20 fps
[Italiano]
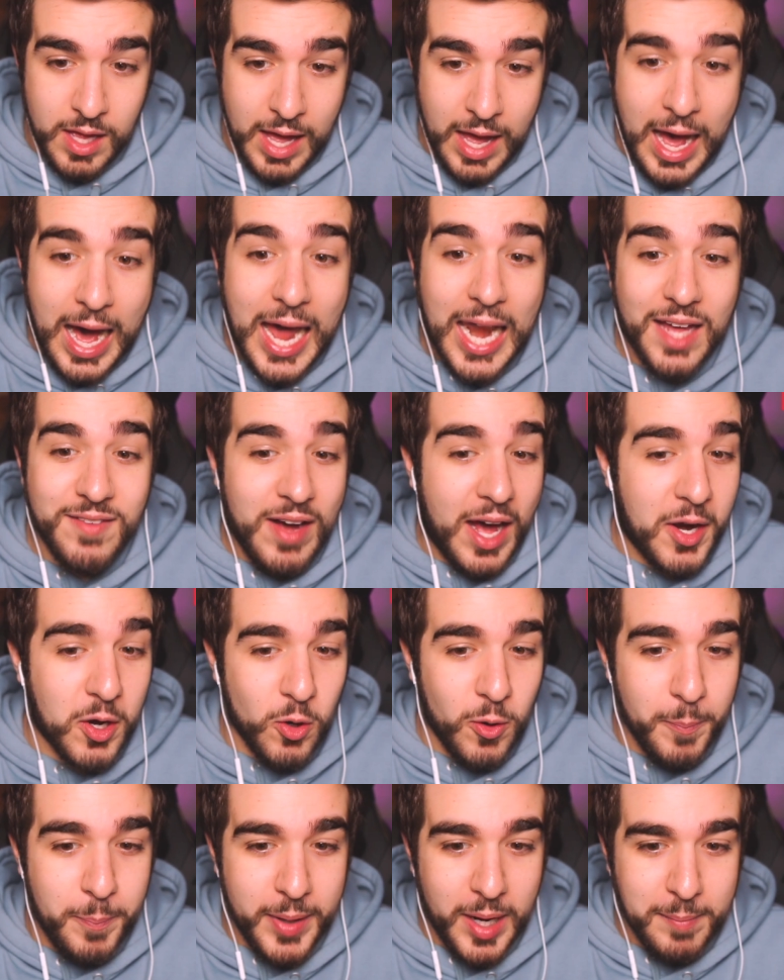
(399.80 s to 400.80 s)
Ah, la va a
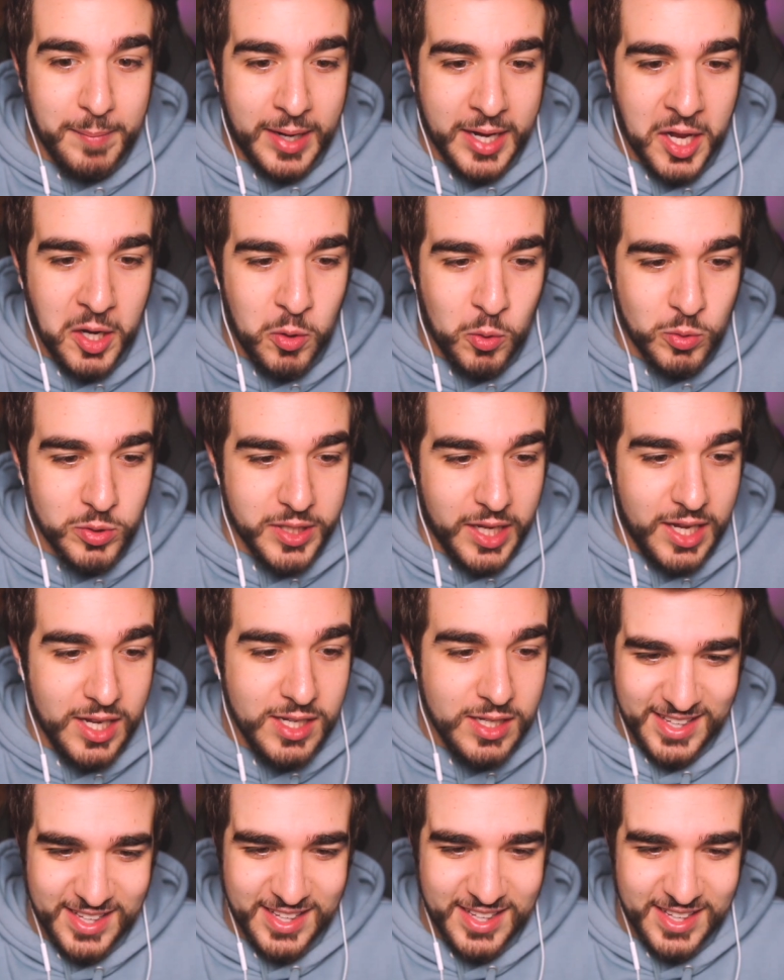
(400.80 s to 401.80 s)
rompere a mani nude,
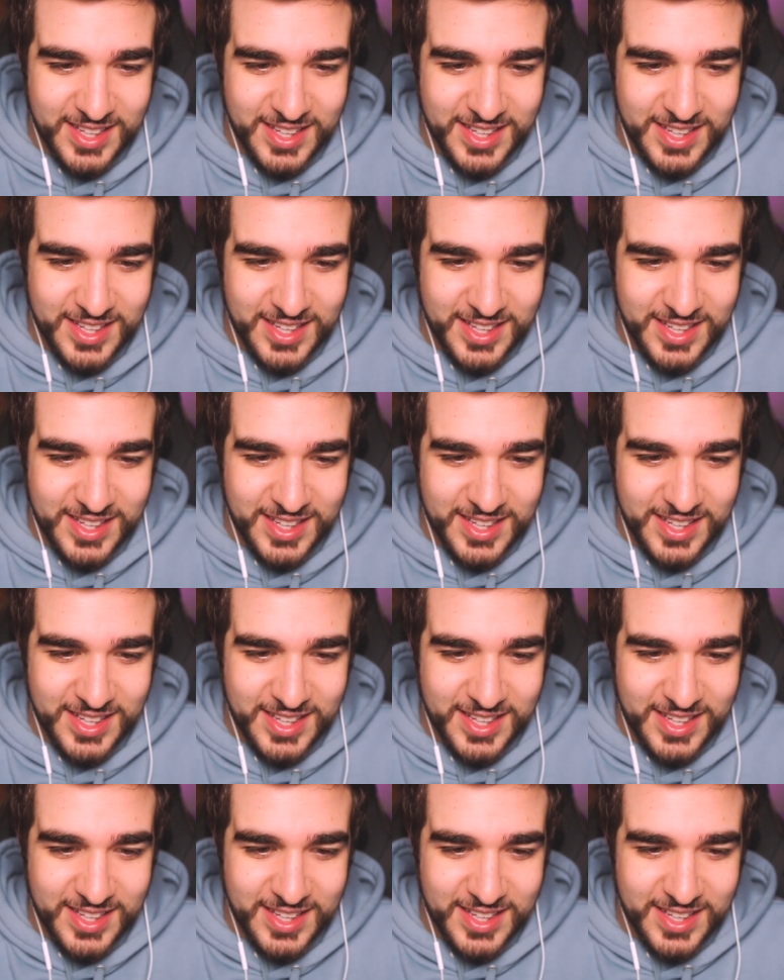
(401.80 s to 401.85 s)
eh?